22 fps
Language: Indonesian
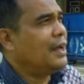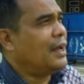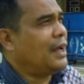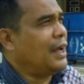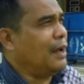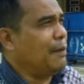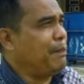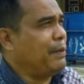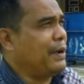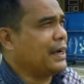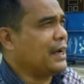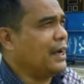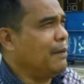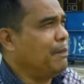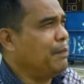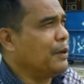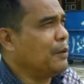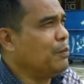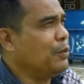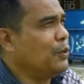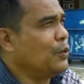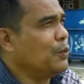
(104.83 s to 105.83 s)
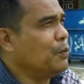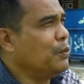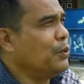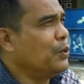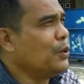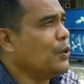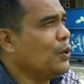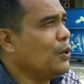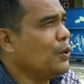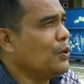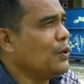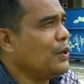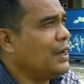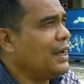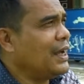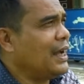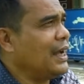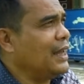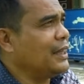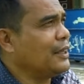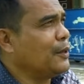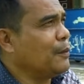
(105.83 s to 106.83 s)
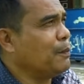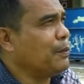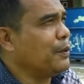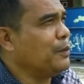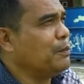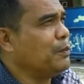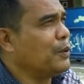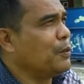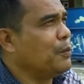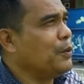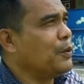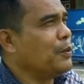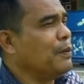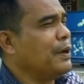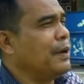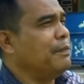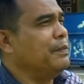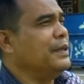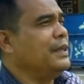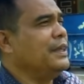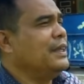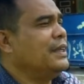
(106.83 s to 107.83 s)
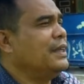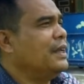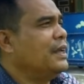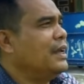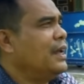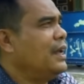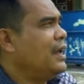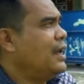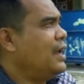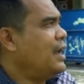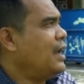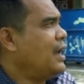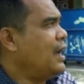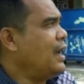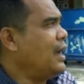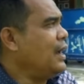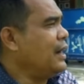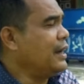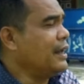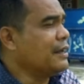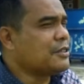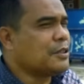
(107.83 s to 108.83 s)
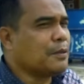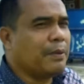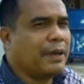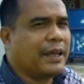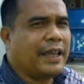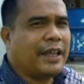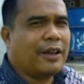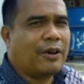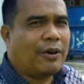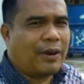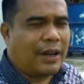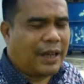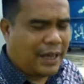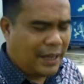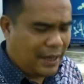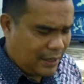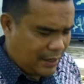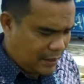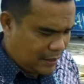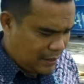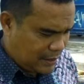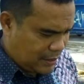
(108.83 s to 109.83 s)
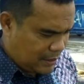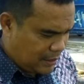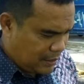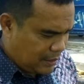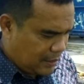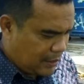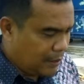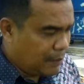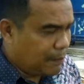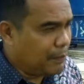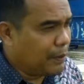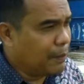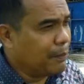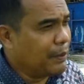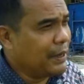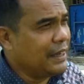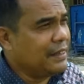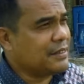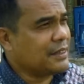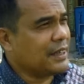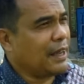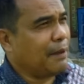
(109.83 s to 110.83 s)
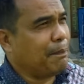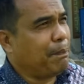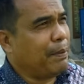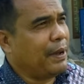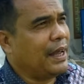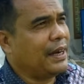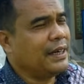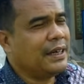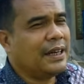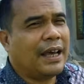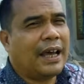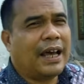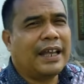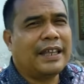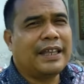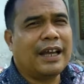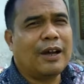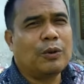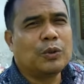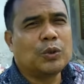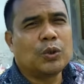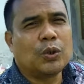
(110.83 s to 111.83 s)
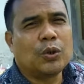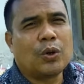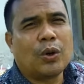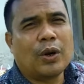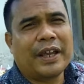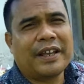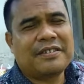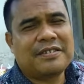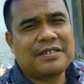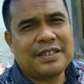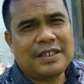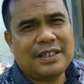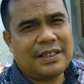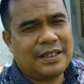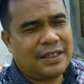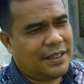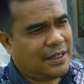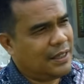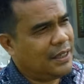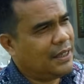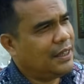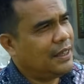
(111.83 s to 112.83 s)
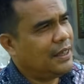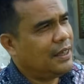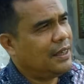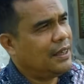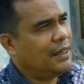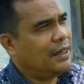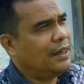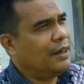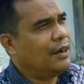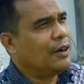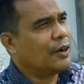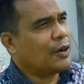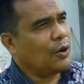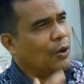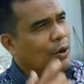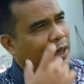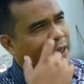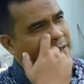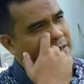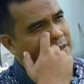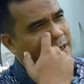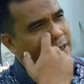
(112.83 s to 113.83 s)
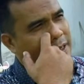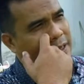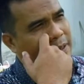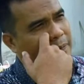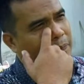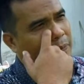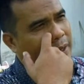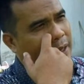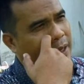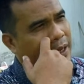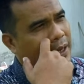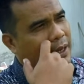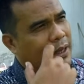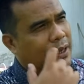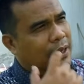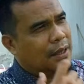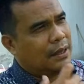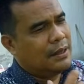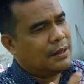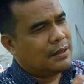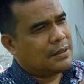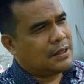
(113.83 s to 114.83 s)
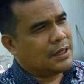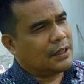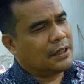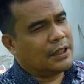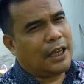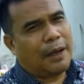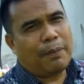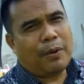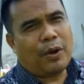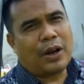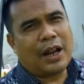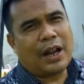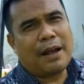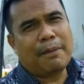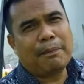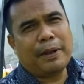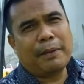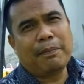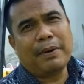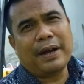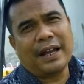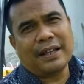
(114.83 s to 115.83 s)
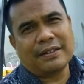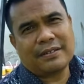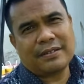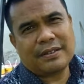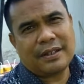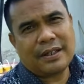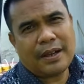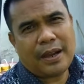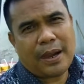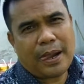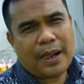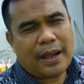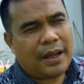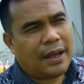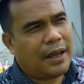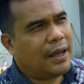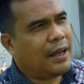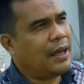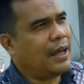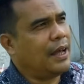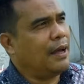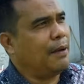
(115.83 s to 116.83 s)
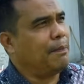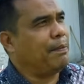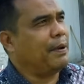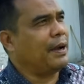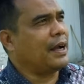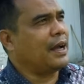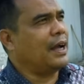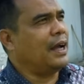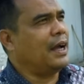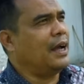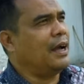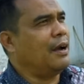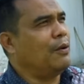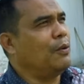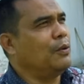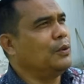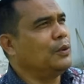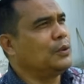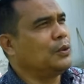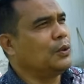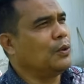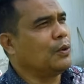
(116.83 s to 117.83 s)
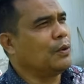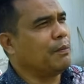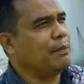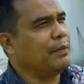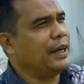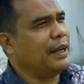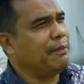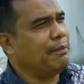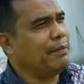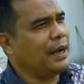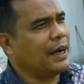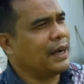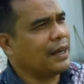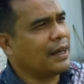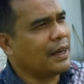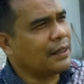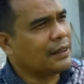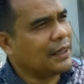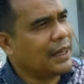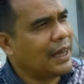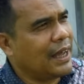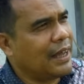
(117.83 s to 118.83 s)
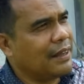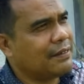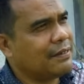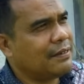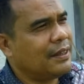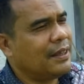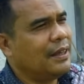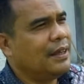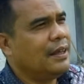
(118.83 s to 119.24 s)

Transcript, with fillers: Apakah berburu burung ataupun berburu babi. Ada sebagian orang membeli senapan hanya untuk koleksi. Koleksi. Setiap orang bebas apakah untuk menembak kertas